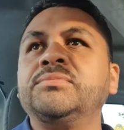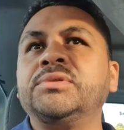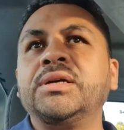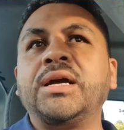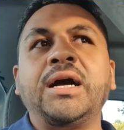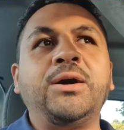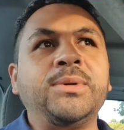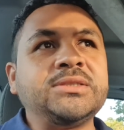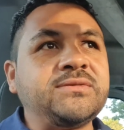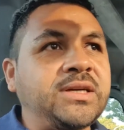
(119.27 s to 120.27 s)
Chegar,
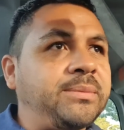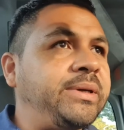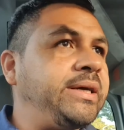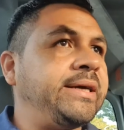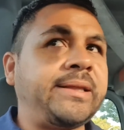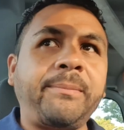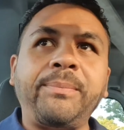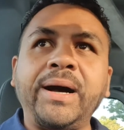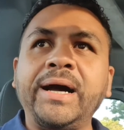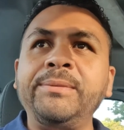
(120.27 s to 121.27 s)
arrumar as ferramentas,
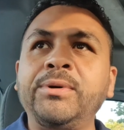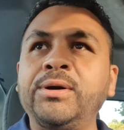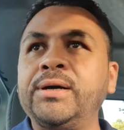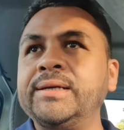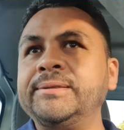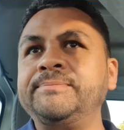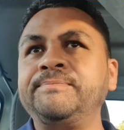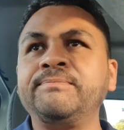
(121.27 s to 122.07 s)
pai, bola.